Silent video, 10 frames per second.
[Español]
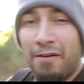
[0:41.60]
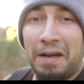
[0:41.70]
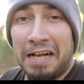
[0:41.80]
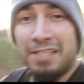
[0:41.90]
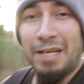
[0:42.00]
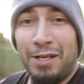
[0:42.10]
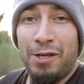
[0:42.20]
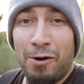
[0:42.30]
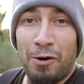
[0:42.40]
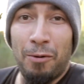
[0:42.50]
Verás,
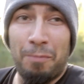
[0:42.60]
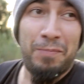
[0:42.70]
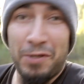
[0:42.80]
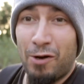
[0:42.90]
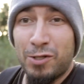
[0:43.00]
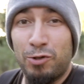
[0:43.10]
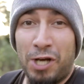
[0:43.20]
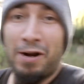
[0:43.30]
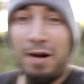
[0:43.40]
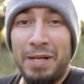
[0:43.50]
yo, yo he
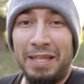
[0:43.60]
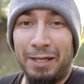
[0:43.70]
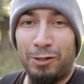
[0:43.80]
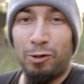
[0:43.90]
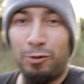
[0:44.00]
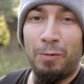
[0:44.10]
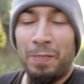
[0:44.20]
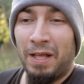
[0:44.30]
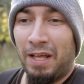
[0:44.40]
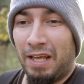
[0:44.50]
escuchado realmente de todo.
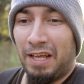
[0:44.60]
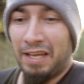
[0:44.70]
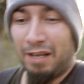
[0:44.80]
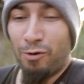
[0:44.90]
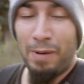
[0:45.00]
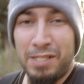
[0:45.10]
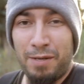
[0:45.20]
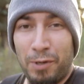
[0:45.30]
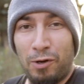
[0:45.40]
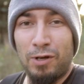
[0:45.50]
Eh, lo más
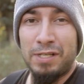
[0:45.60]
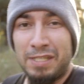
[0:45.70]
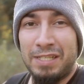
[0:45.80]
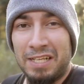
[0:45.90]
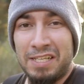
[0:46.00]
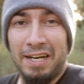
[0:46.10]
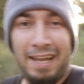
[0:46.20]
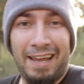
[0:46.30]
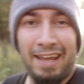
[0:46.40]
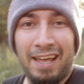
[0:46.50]
típico es decir
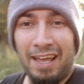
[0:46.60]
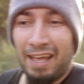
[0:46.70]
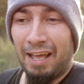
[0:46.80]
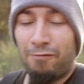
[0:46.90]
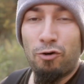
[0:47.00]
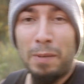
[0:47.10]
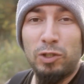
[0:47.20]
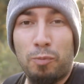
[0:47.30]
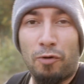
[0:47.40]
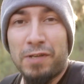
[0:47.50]
que el
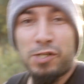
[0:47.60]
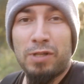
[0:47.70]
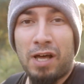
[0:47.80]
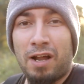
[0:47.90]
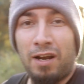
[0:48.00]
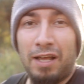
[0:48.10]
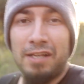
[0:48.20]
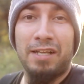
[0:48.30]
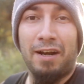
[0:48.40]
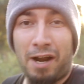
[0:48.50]
formato profesional
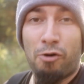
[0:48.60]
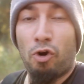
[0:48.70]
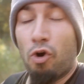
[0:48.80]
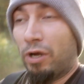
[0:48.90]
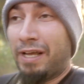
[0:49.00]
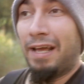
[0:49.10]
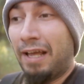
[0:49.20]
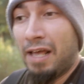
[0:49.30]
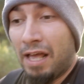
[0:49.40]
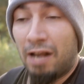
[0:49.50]
es el RAW o
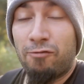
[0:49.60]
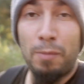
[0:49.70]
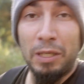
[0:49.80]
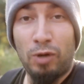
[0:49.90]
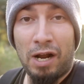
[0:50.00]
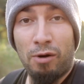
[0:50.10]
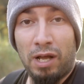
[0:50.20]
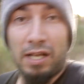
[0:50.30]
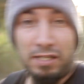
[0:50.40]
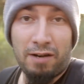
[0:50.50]
que el formato RAW
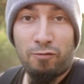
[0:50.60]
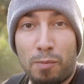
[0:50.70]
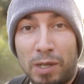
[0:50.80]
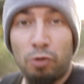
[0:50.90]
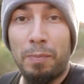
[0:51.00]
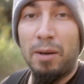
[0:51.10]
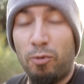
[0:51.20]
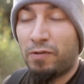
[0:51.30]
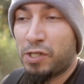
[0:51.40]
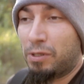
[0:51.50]
es el formato para
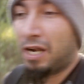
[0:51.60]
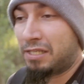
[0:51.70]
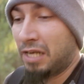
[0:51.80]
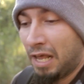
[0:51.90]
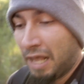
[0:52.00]
profesionales.